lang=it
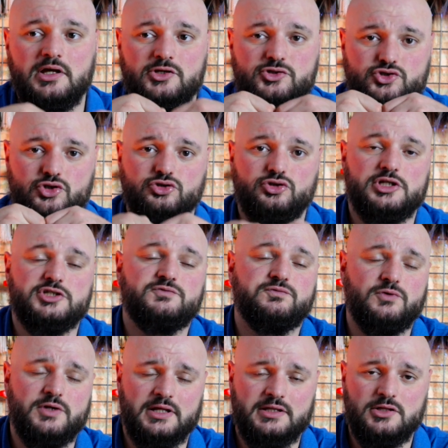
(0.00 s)
sotto le
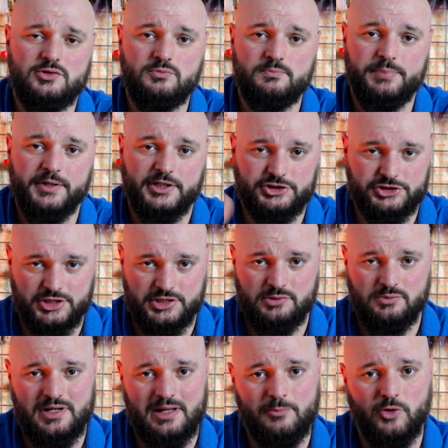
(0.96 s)
sfuriate di un pesce di
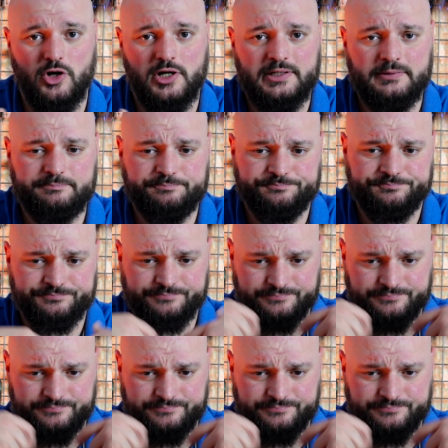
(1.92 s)
quella mole